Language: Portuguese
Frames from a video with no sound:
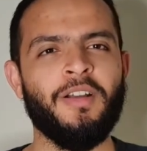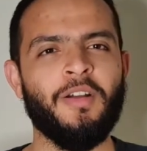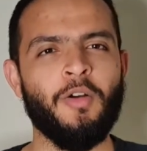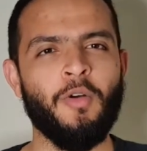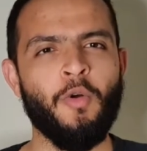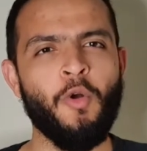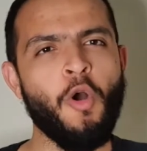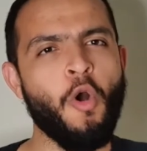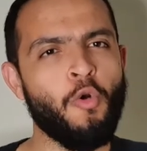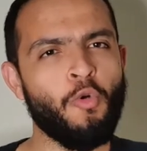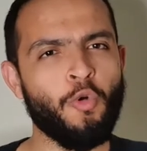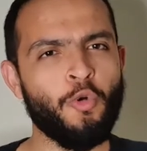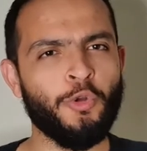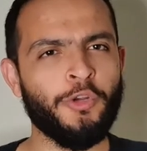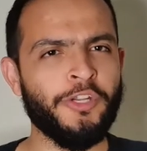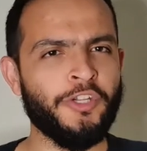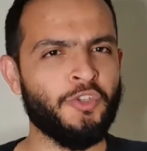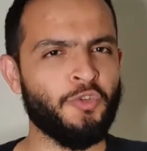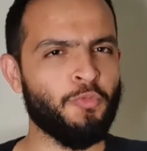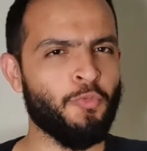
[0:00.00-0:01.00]
o
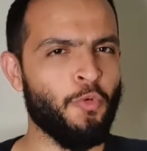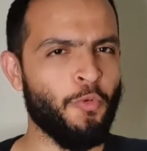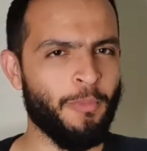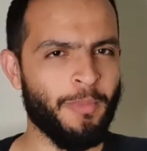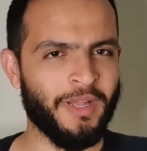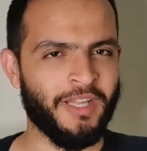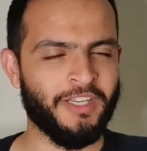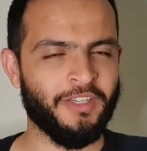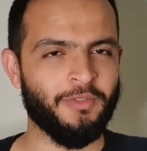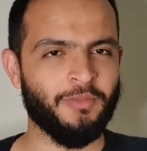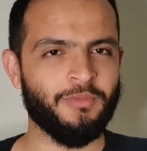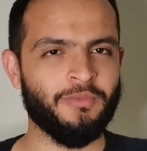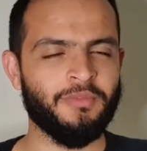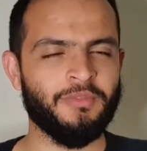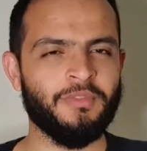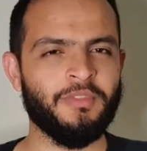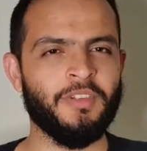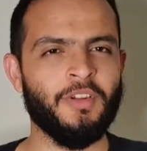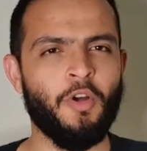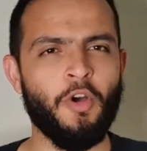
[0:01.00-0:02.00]
algoritmo humano.
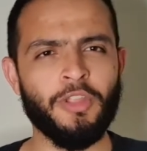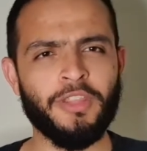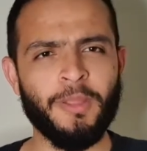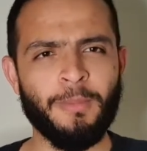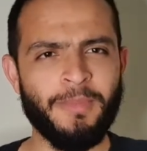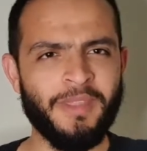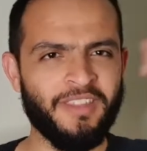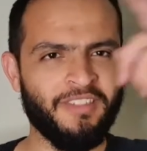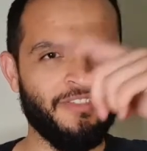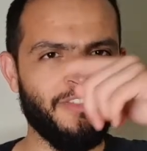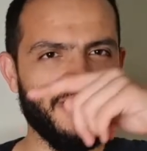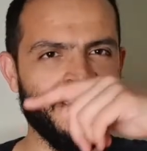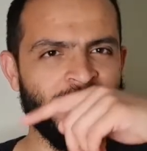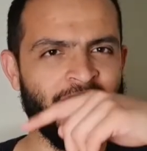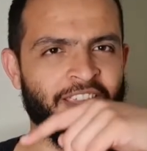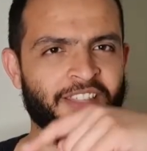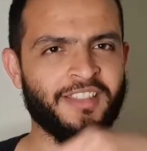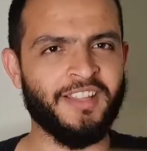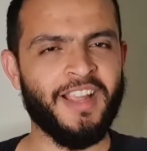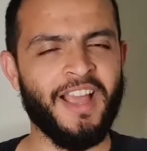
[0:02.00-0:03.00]
Roda bem
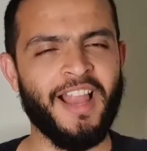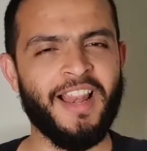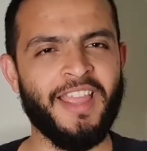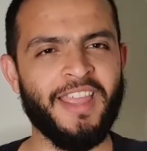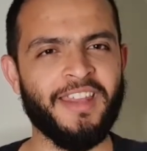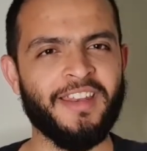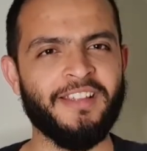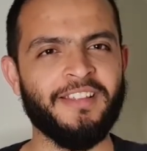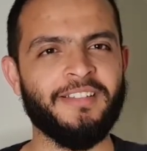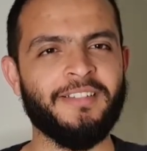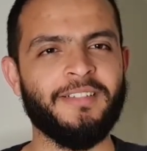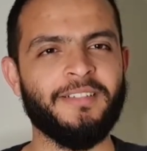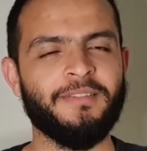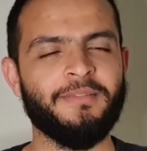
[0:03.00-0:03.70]
vinda galera!